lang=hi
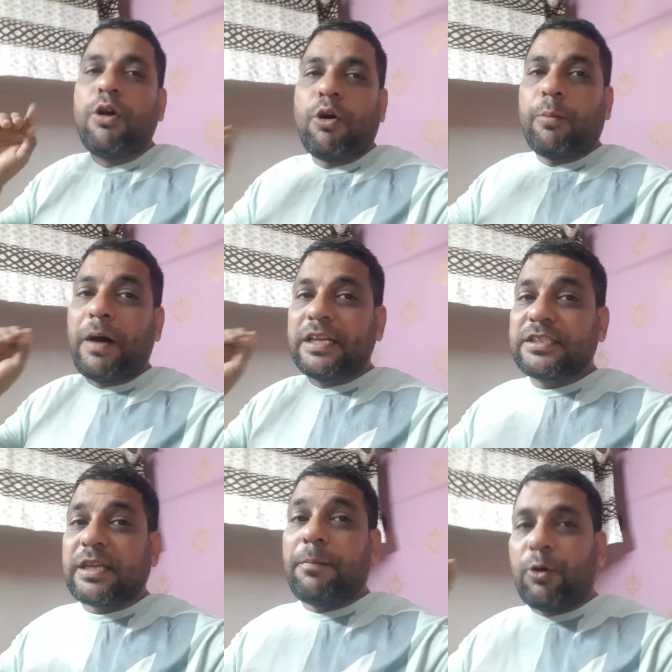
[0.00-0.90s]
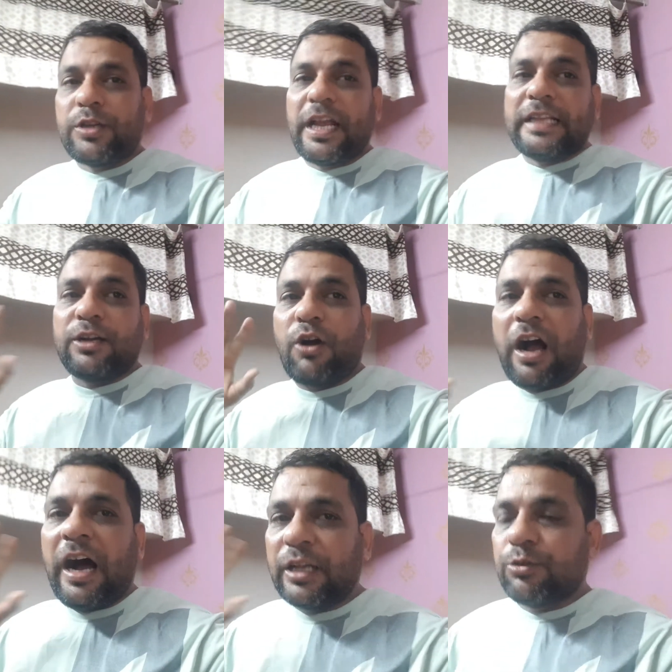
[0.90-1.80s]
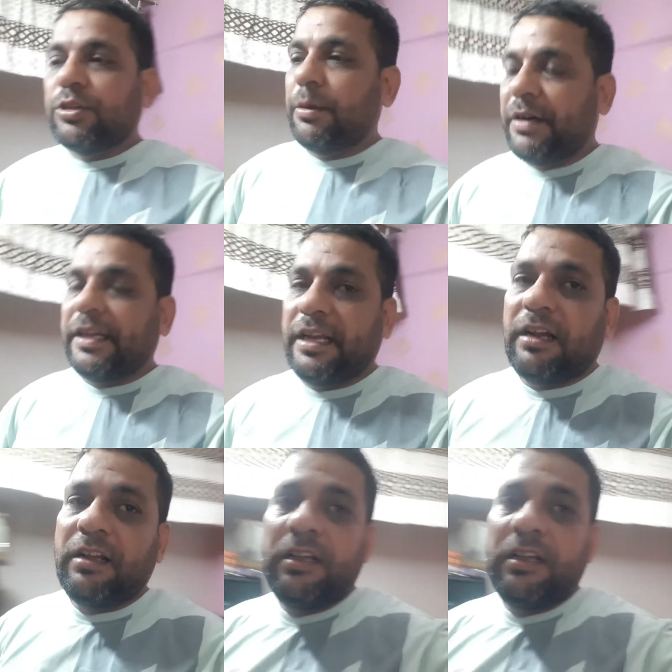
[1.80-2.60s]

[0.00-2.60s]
और बारिश कब हो रही है देखो आज हो रही है हमारे यहाँ